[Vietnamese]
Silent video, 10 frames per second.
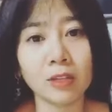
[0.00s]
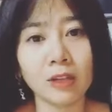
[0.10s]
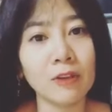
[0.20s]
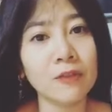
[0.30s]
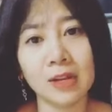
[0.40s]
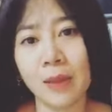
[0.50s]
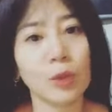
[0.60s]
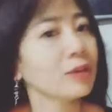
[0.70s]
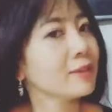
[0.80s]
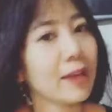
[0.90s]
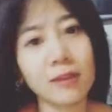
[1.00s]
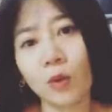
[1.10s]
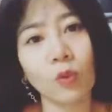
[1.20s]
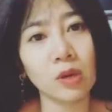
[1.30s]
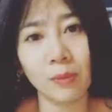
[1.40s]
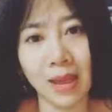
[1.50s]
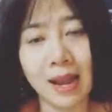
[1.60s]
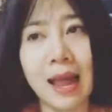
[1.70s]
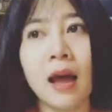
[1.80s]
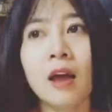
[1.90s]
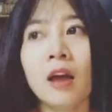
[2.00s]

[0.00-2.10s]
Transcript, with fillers: thì cái việc làm đơn giản nhất của người mẹ là